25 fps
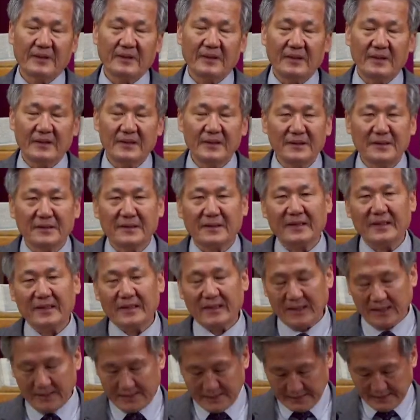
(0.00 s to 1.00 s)

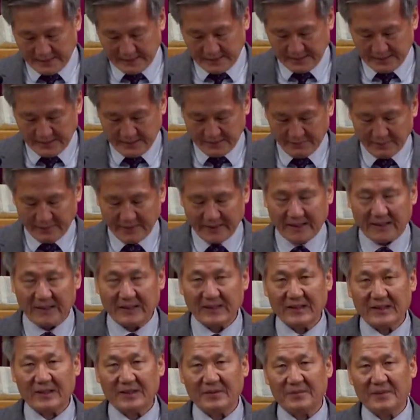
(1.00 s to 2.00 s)
이렇게 지금 말하는
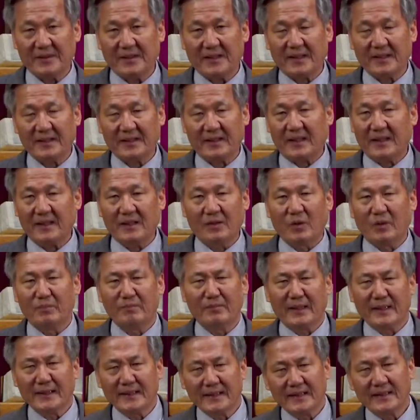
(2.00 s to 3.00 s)
것입니다. 나의
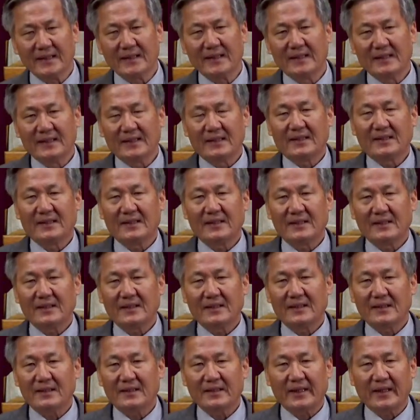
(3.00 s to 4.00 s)
원망은
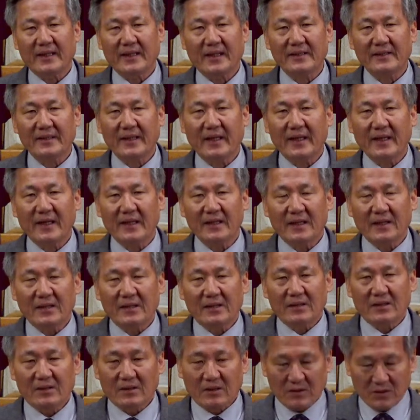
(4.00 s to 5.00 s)
내가 내
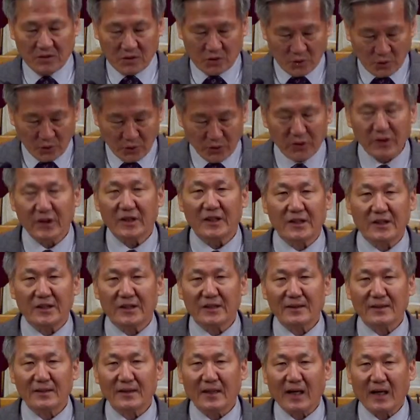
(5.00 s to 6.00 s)
쏟는
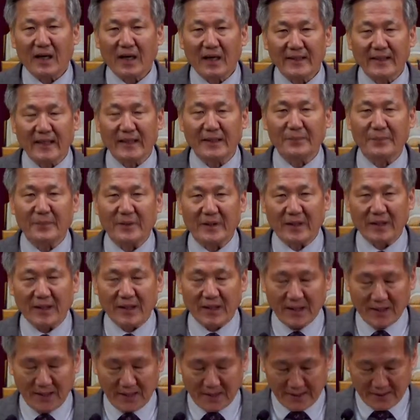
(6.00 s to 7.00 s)
이것은
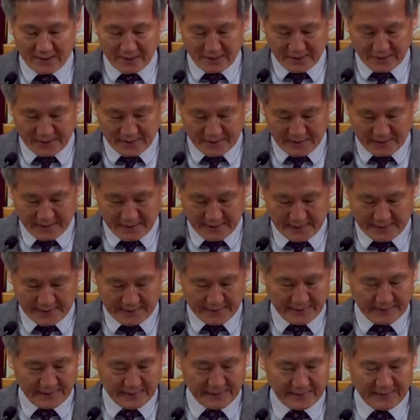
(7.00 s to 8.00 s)
하나님께 향하는 것이다.
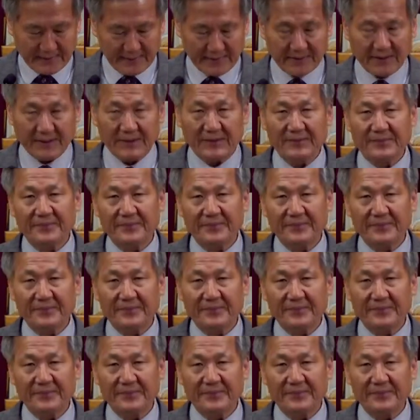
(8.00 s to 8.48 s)
그런 뜻이에요.